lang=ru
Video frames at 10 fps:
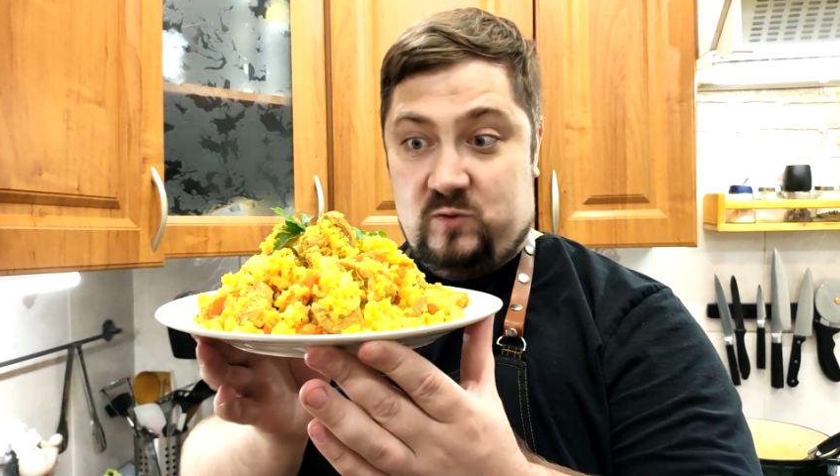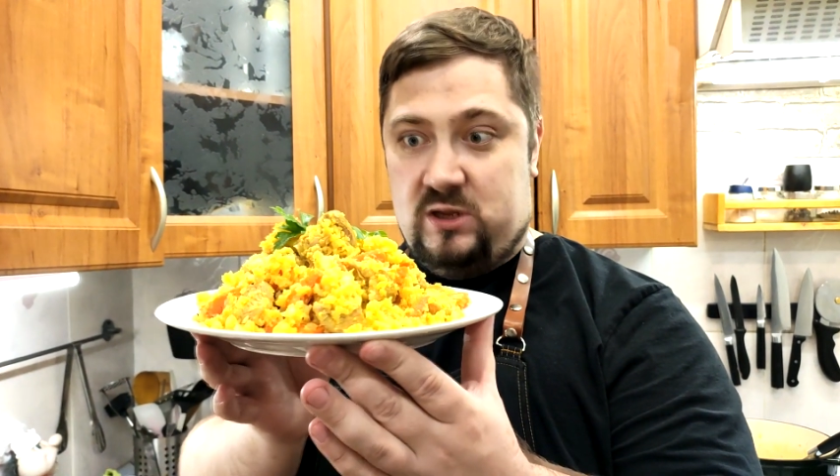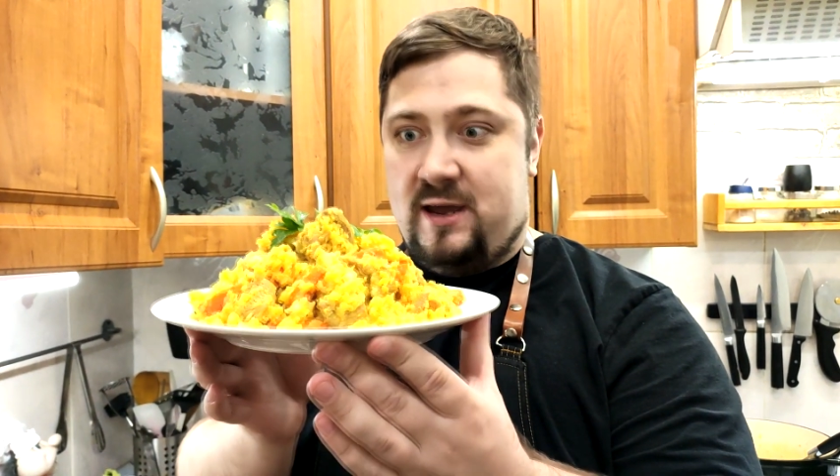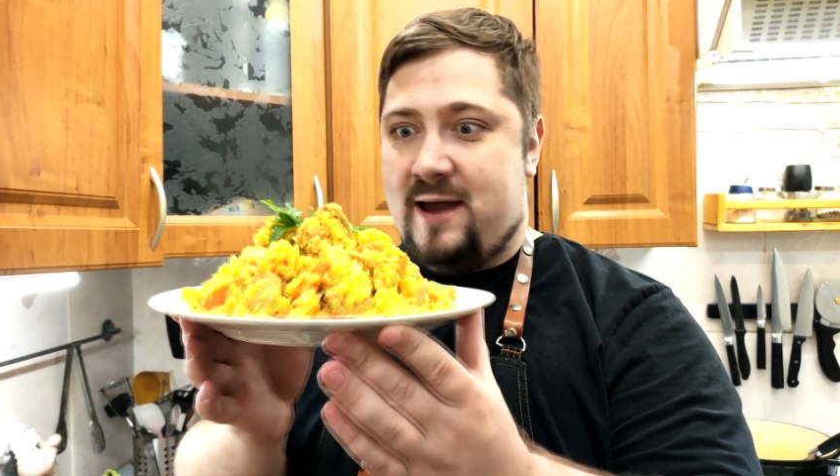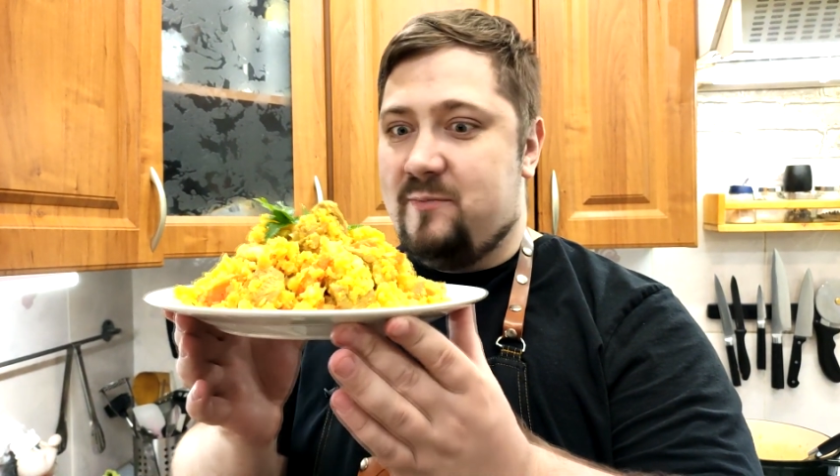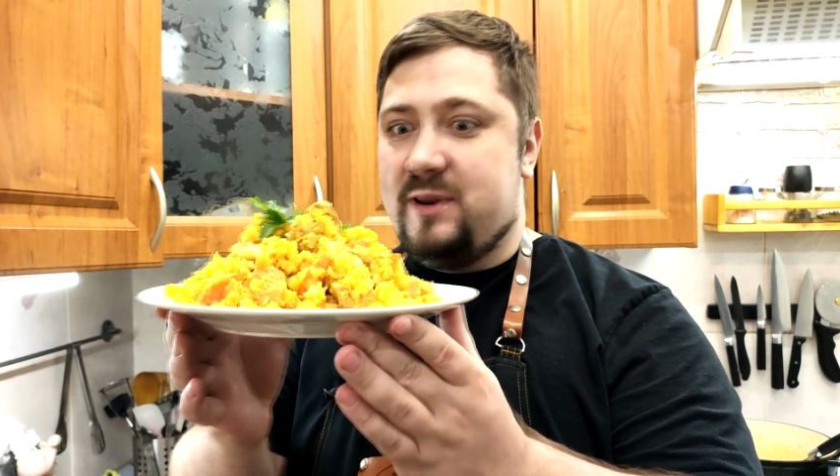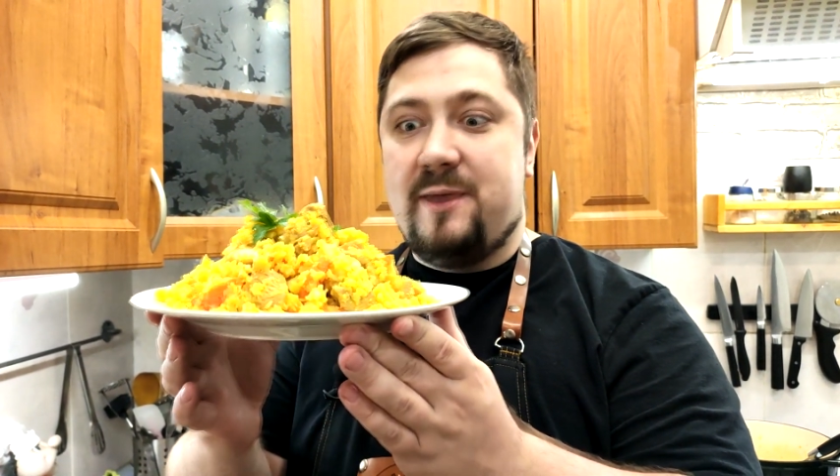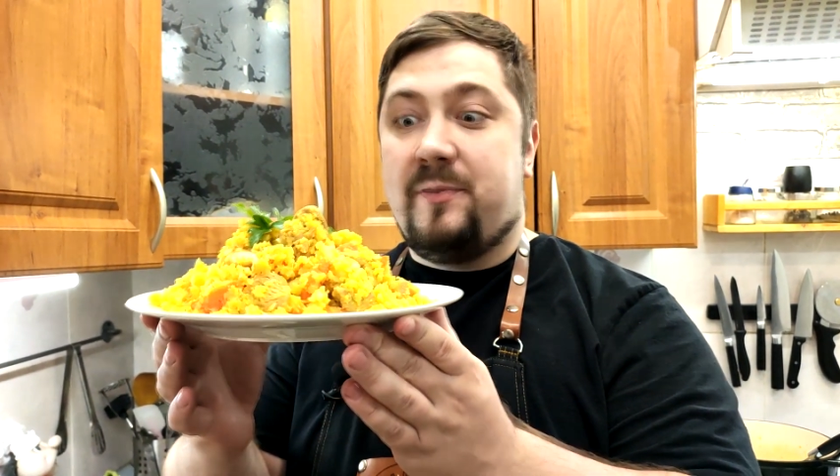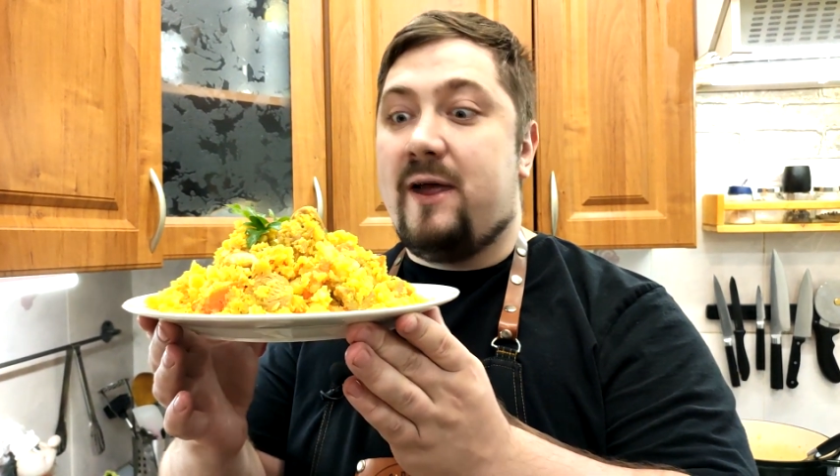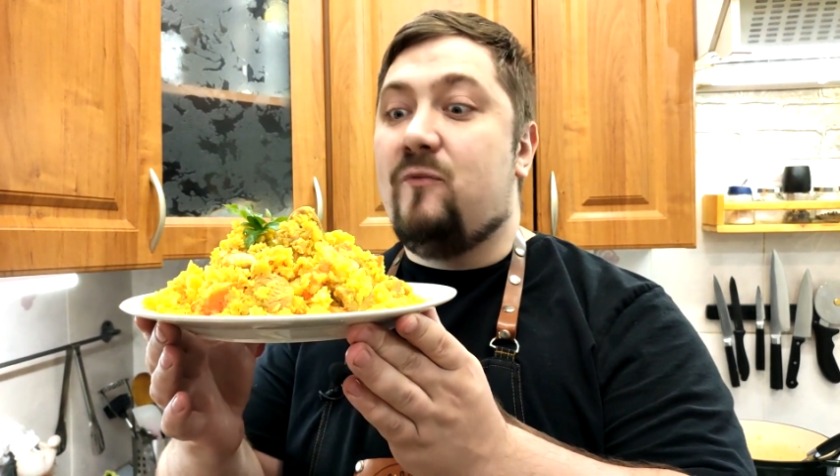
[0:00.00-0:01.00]
Да, мне
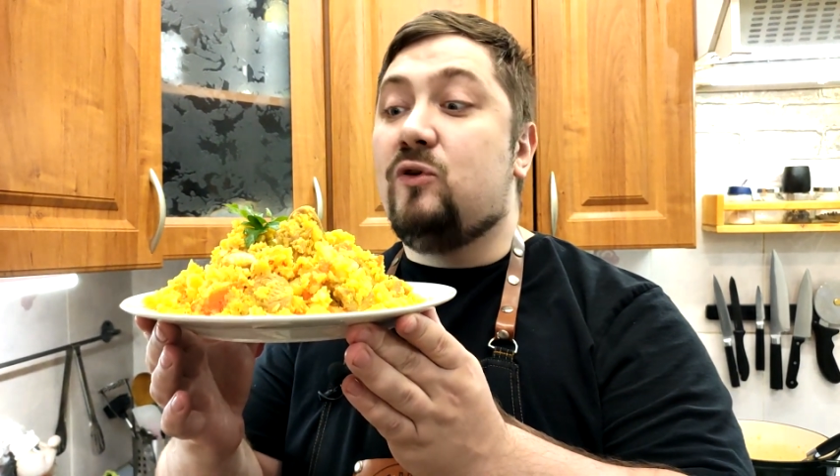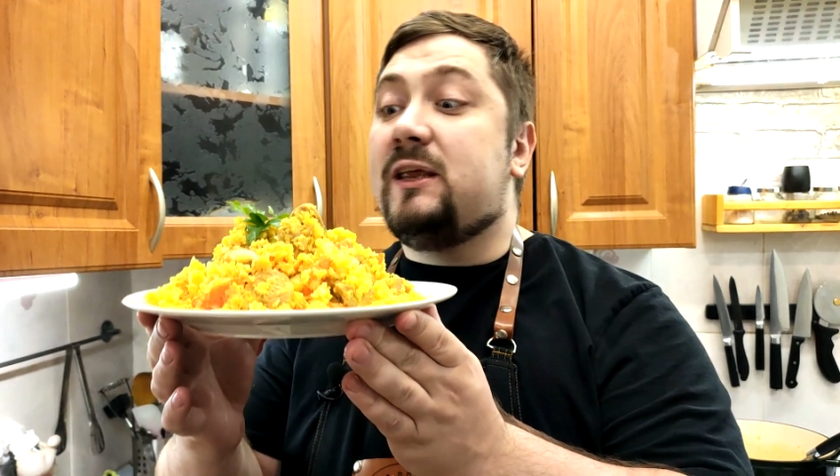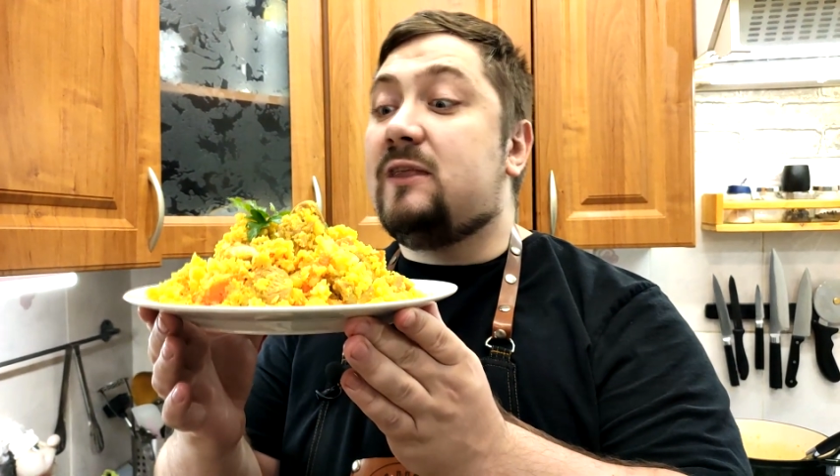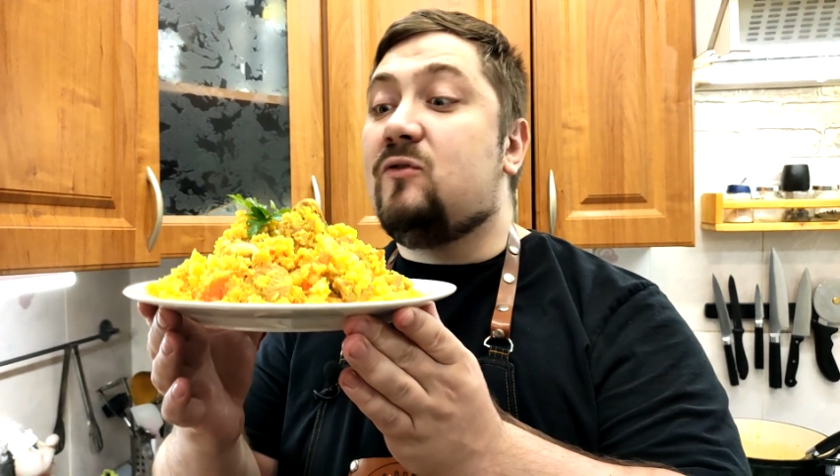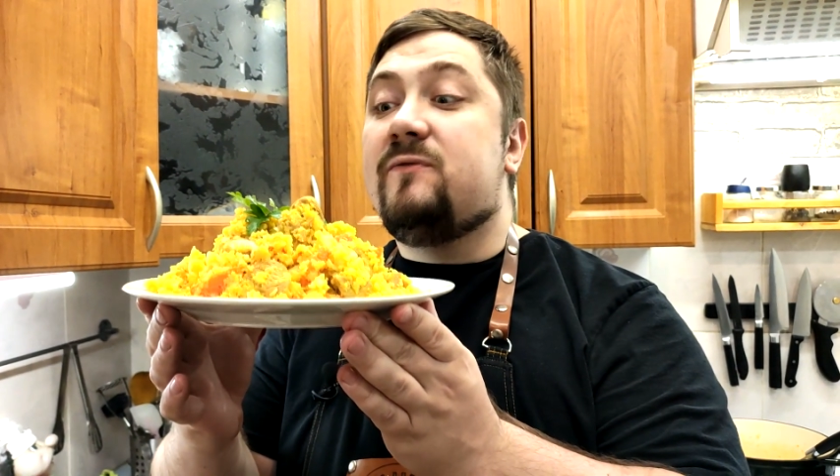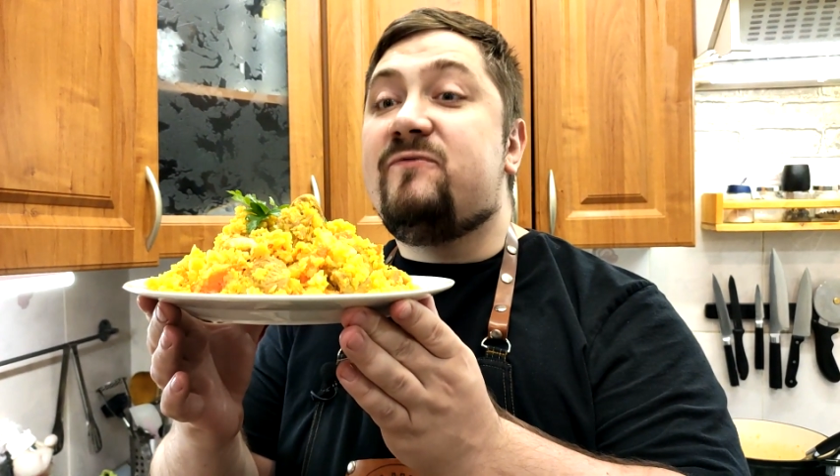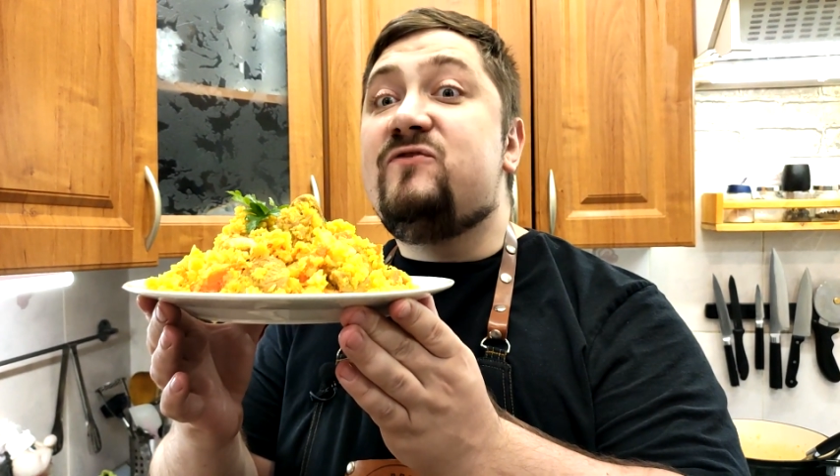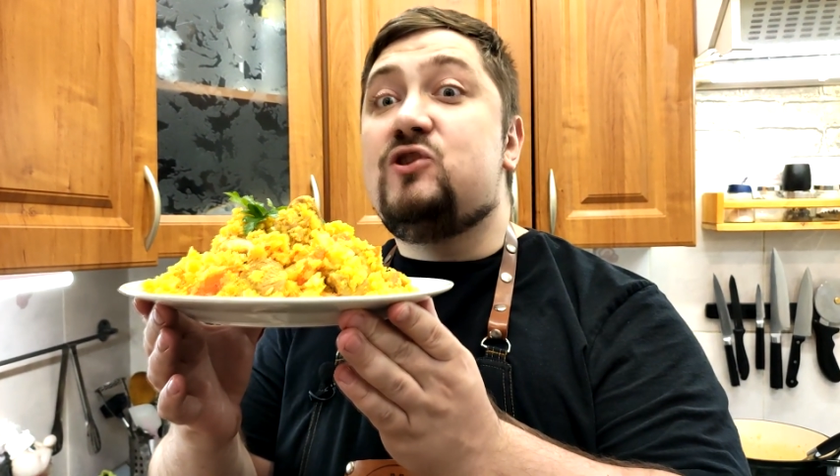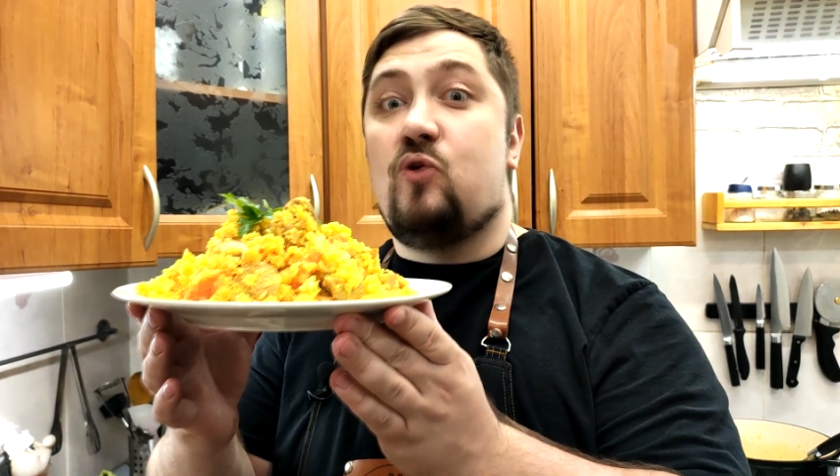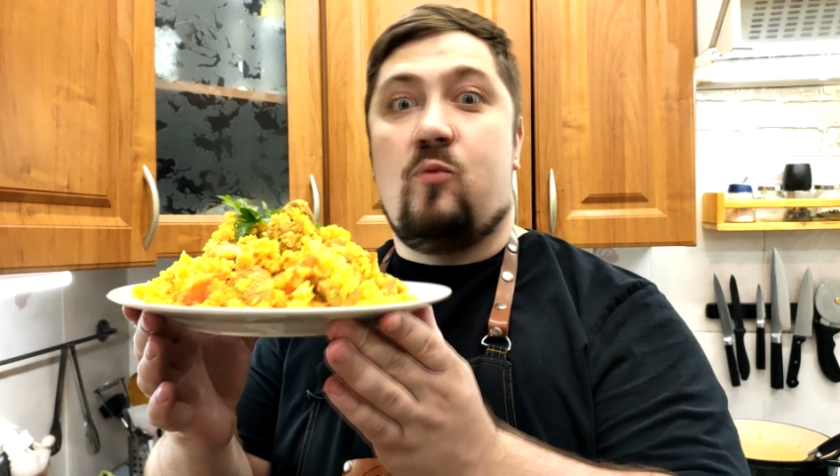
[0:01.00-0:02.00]
прям вот это вот
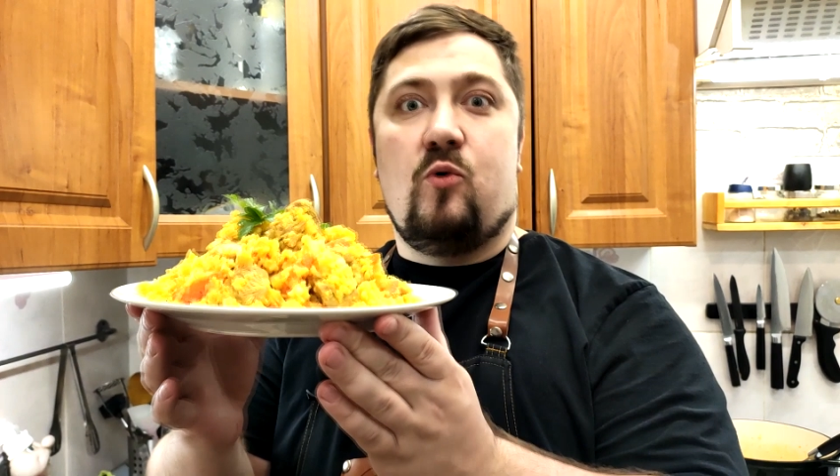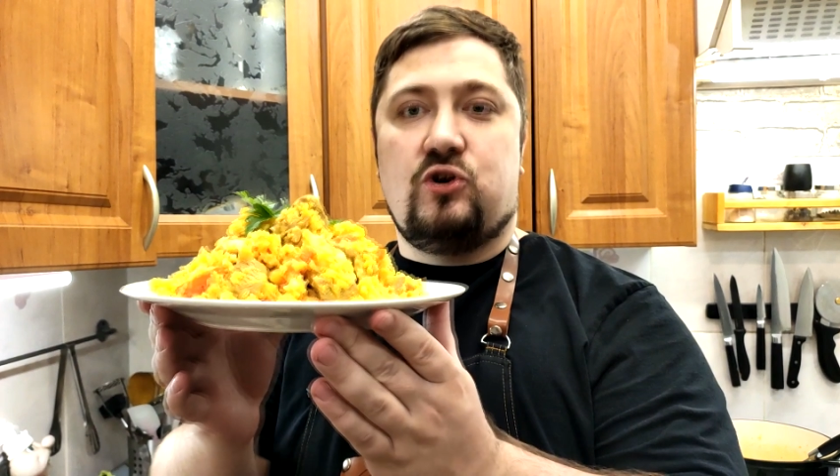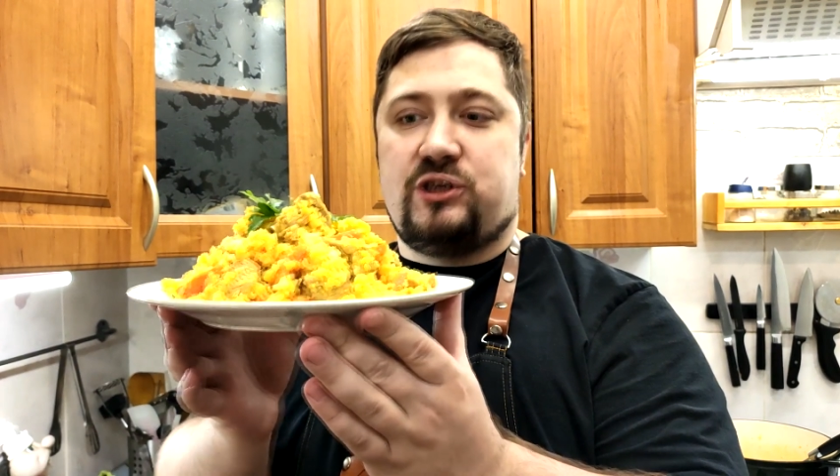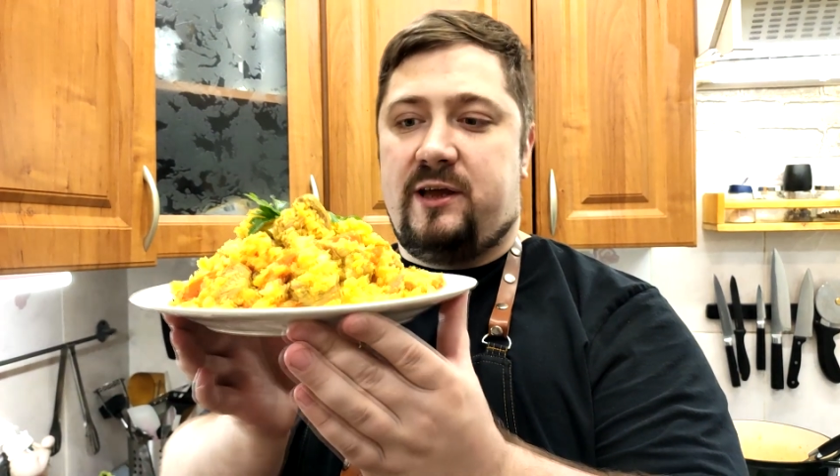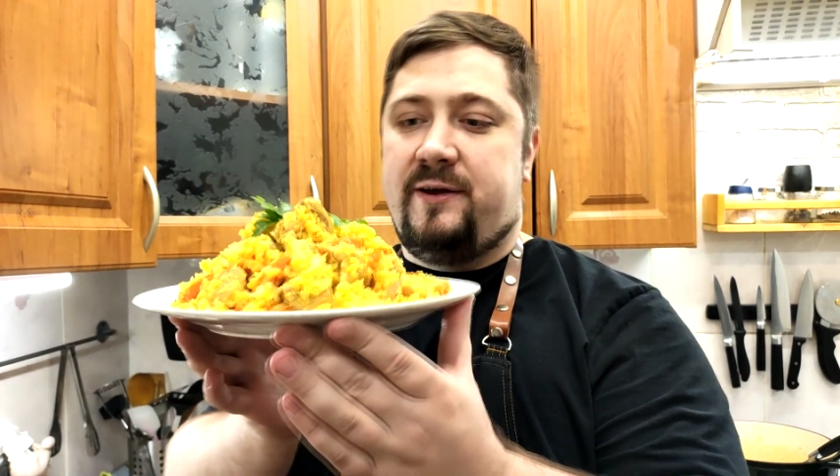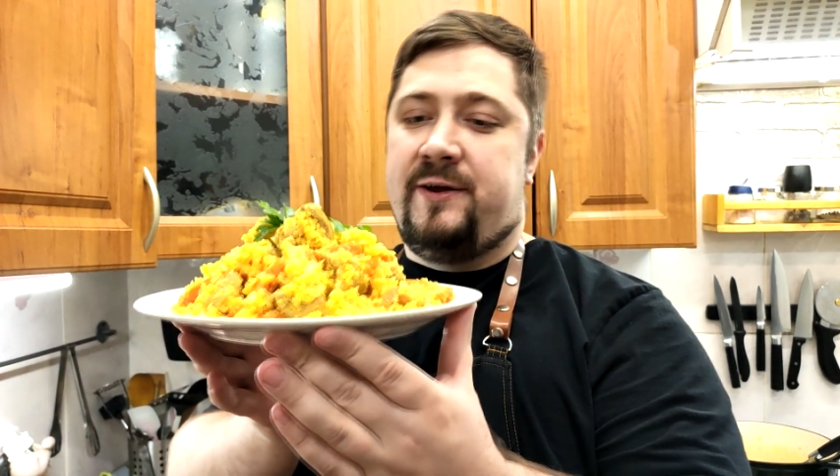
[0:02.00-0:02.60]
все можно.